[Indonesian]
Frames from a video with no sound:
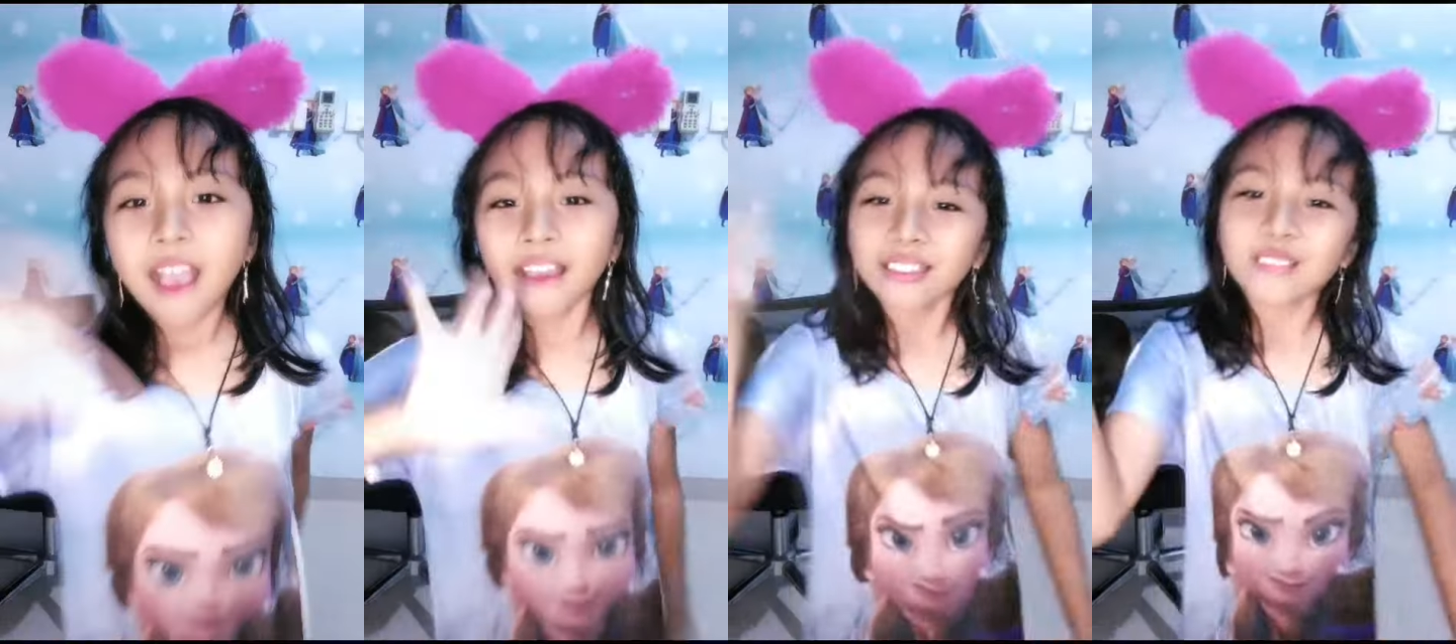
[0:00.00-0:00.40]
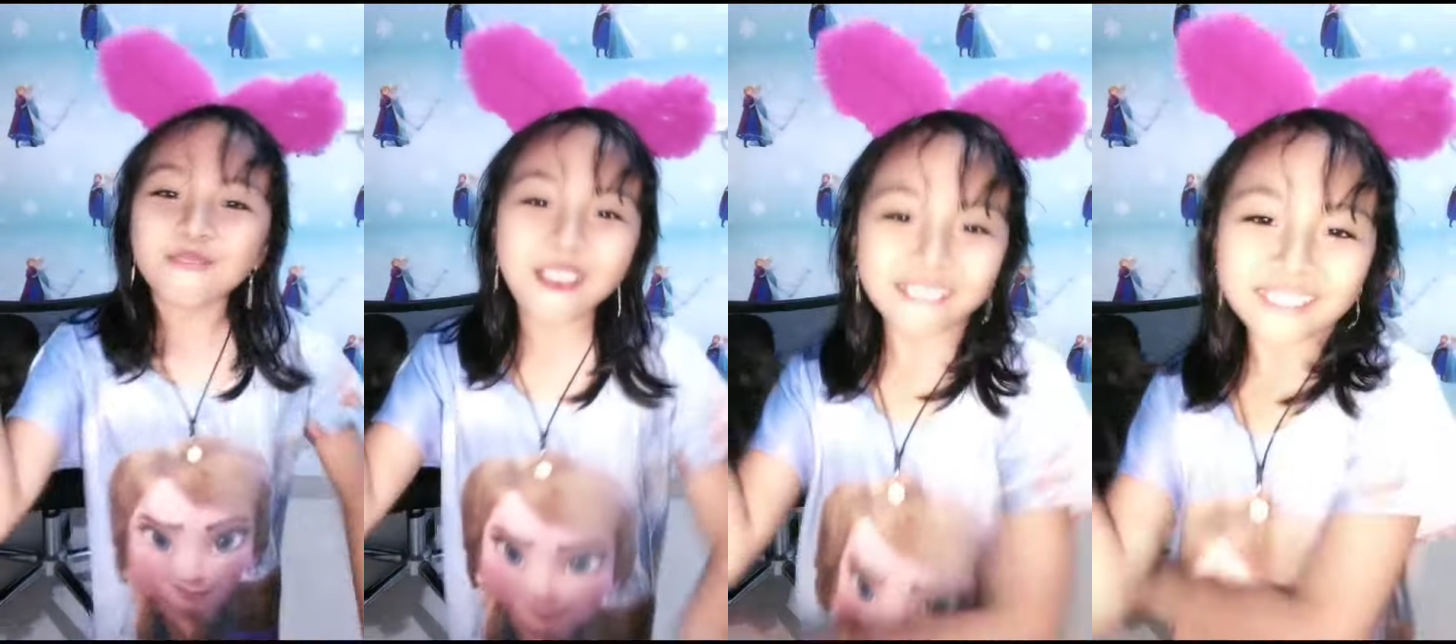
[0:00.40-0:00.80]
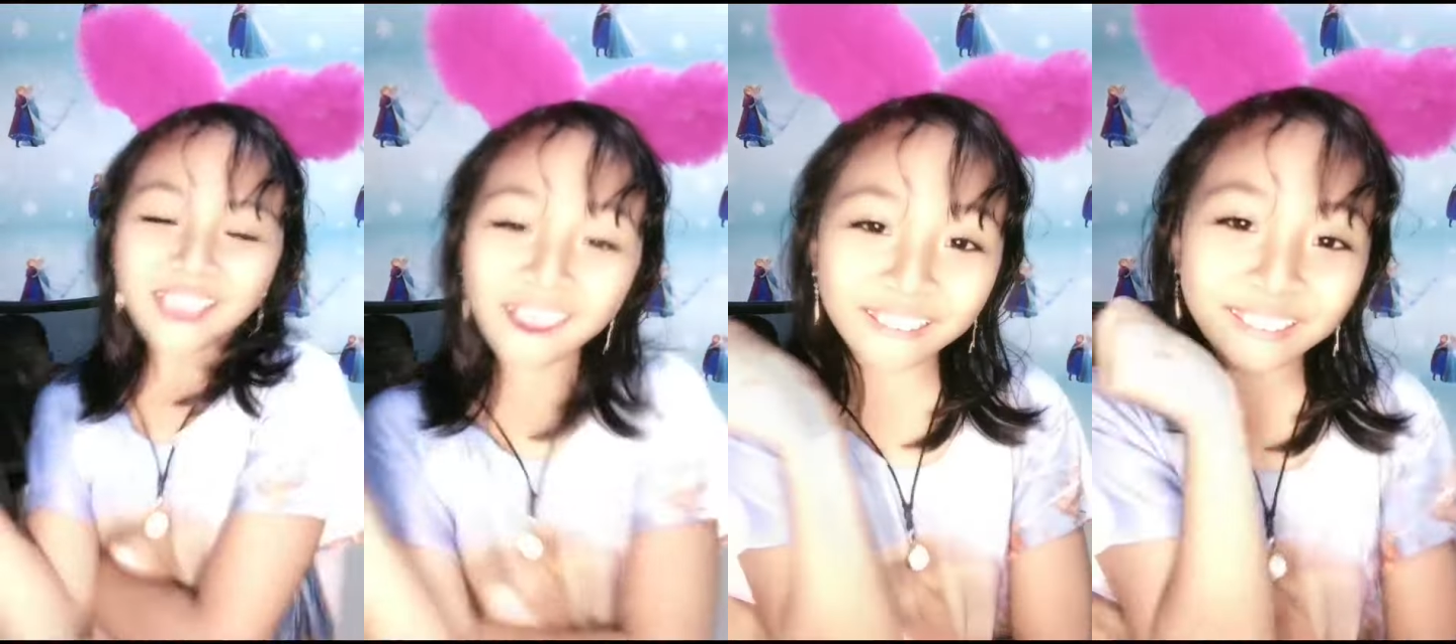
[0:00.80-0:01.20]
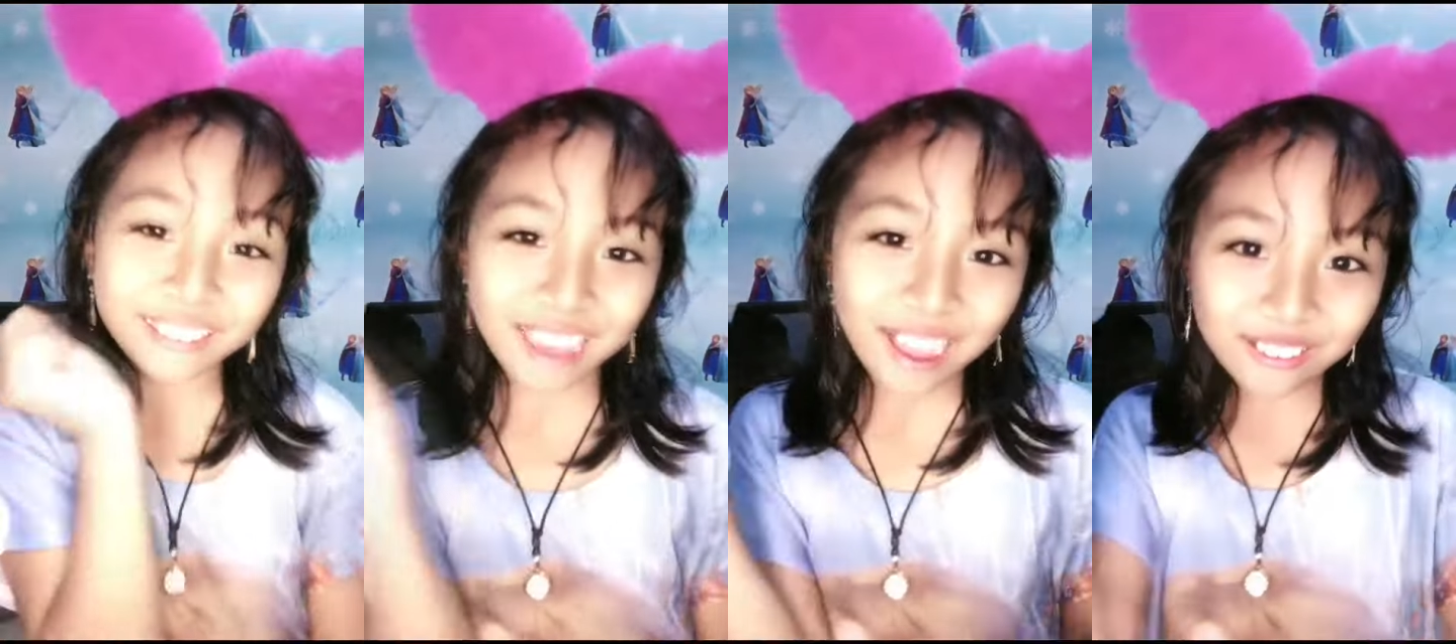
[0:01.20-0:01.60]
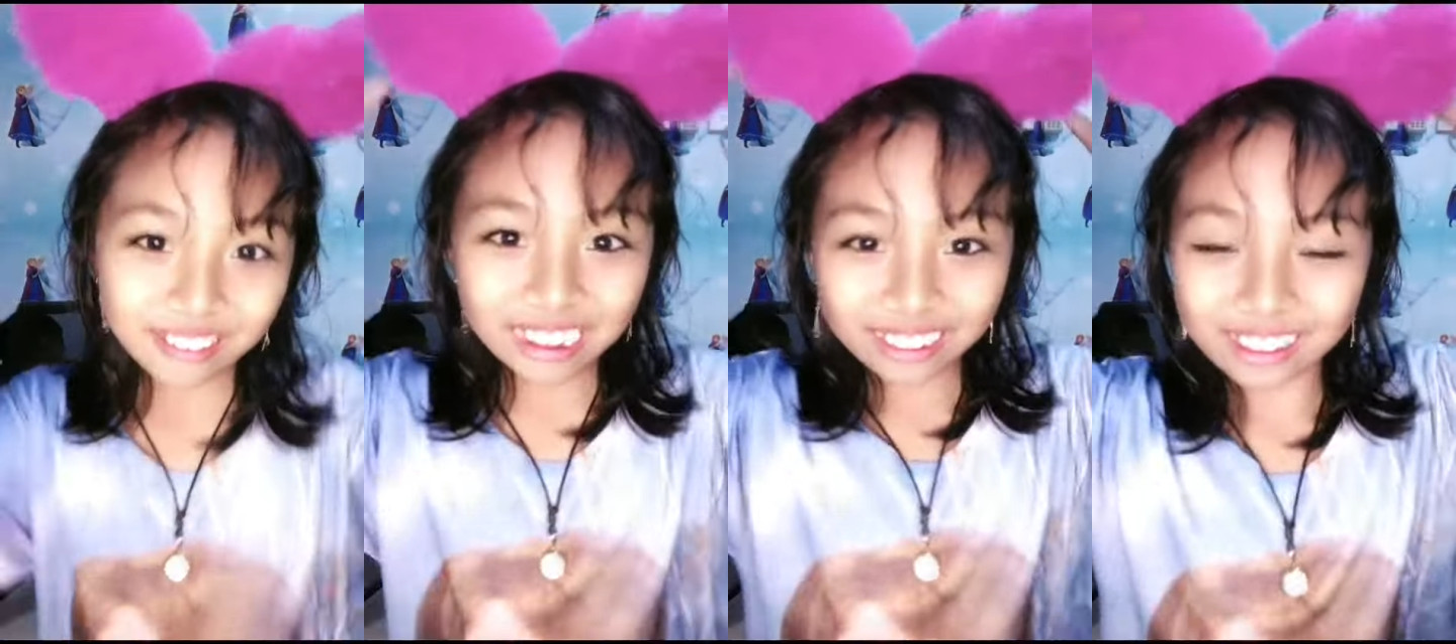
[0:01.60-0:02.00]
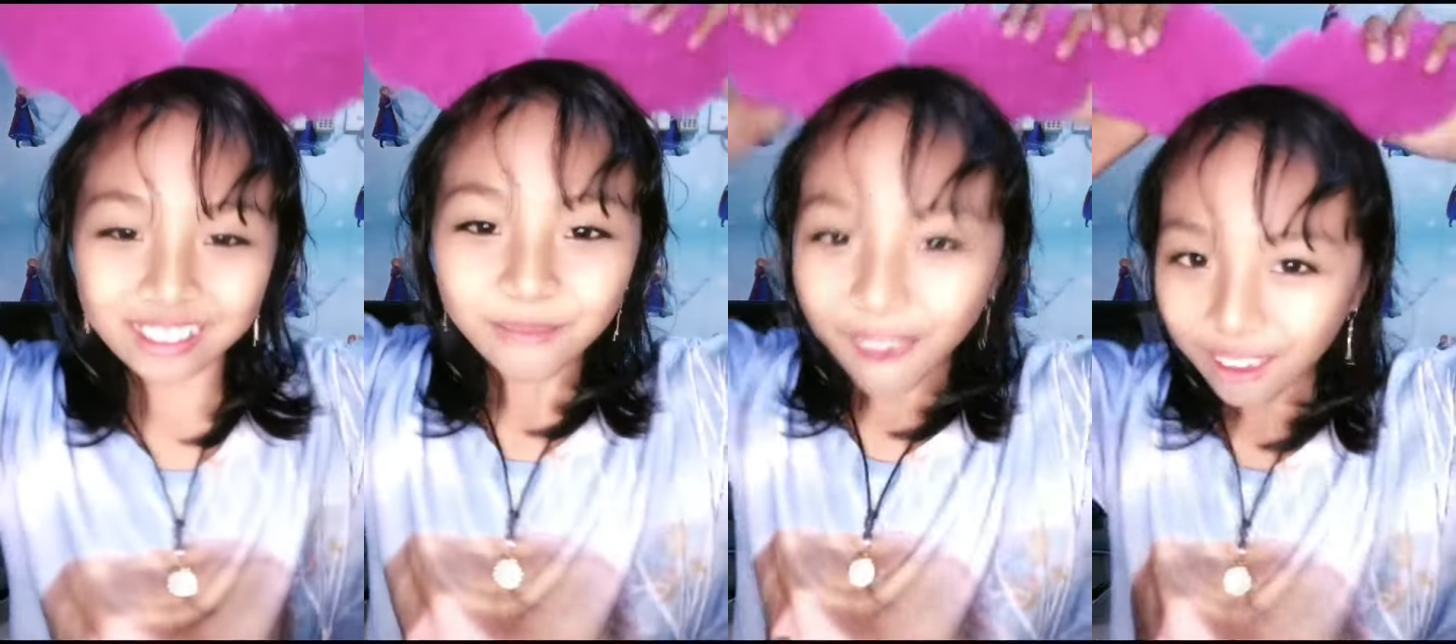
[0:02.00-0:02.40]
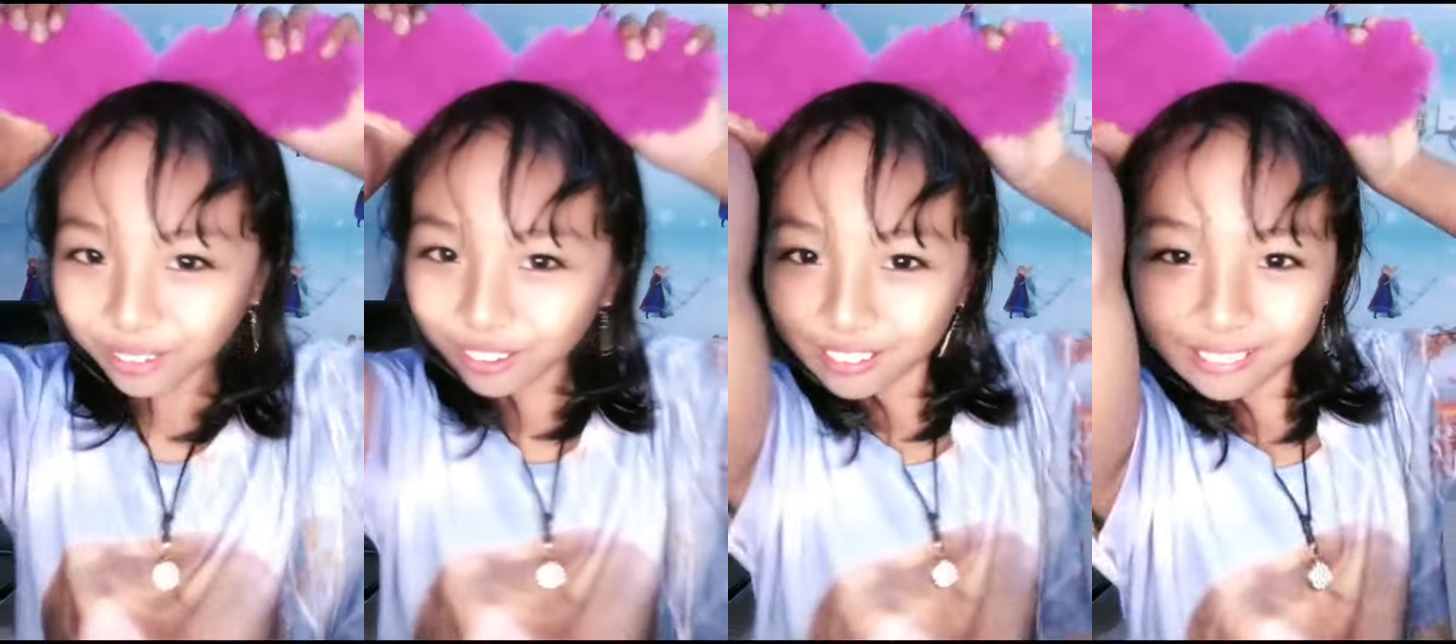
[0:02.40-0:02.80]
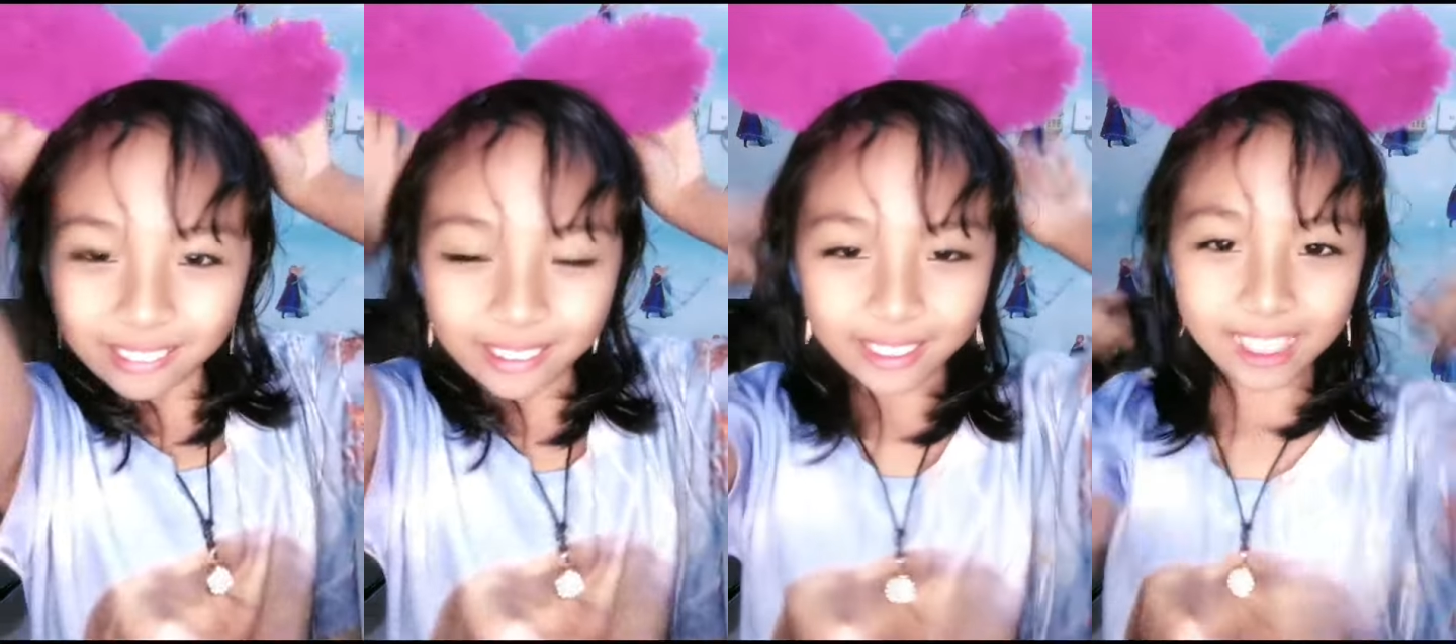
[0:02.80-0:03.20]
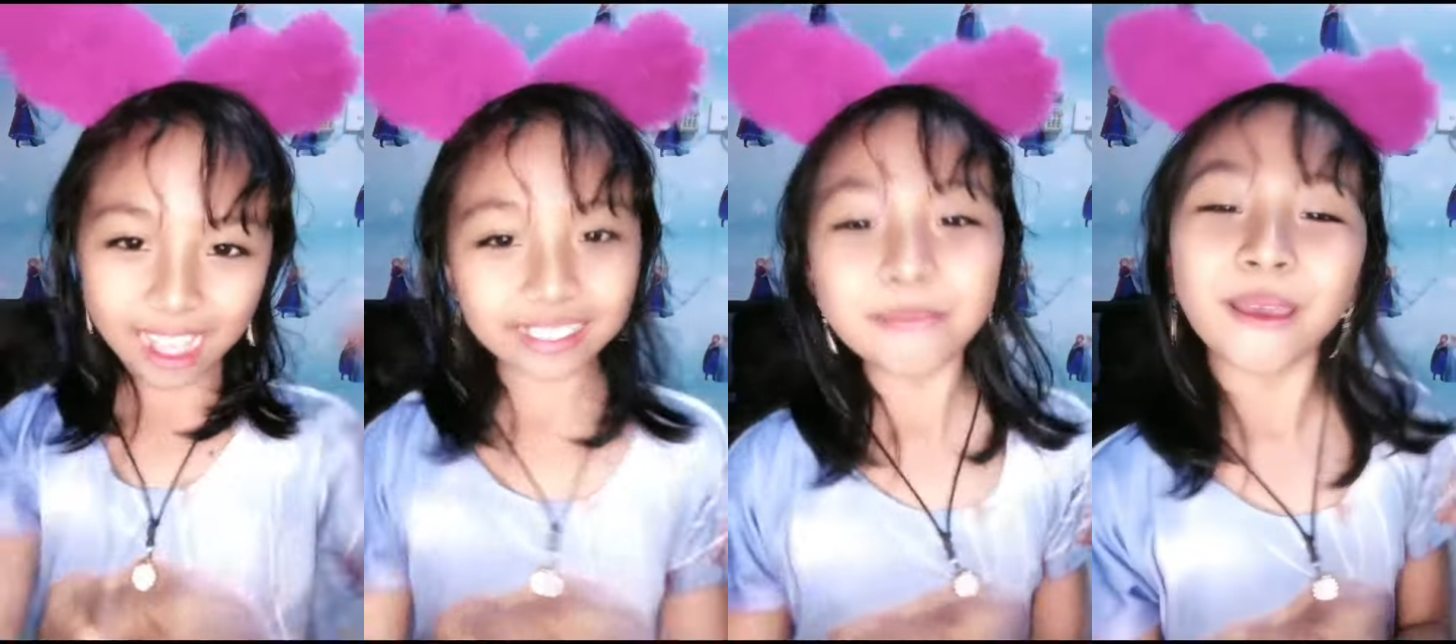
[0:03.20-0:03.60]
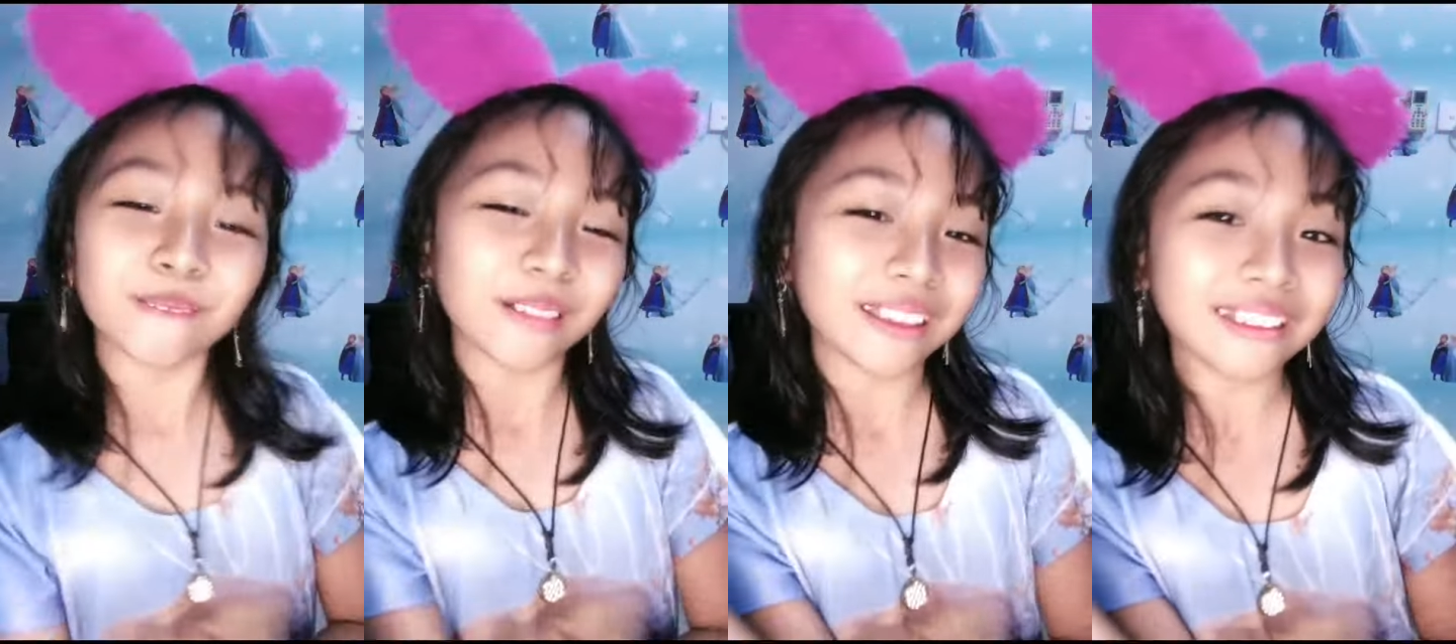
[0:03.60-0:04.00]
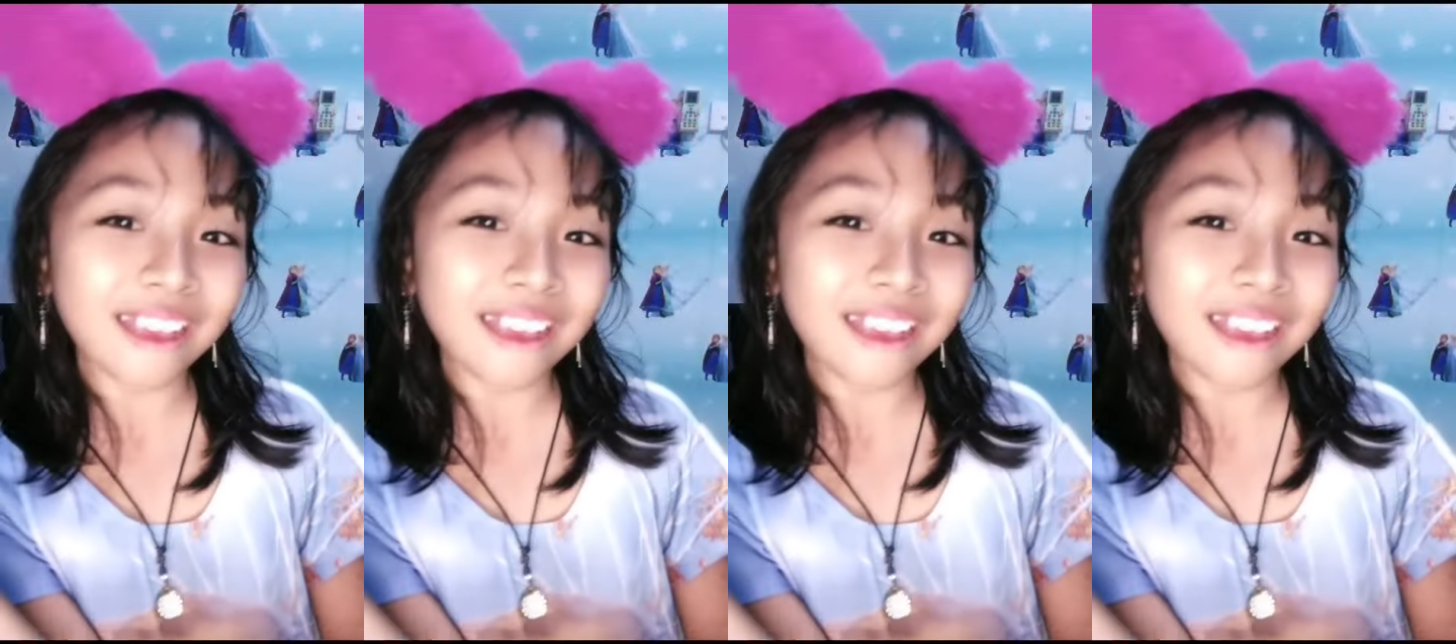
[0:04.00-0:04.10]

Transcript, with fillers: Halo semuanya, hari ini aku ada kisah baru nih. Yanti pengen beli